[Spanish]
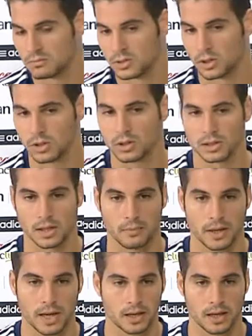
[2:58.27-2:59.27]
yo creo que
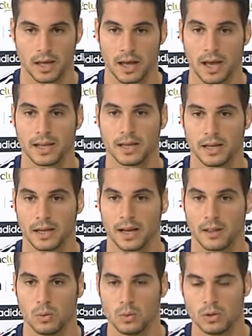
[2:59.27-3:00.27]
también hay que, hay que
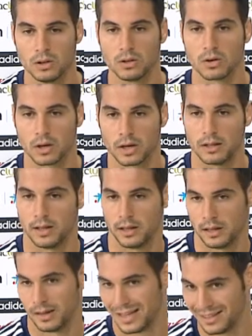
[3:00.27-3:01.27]
cada uno coger de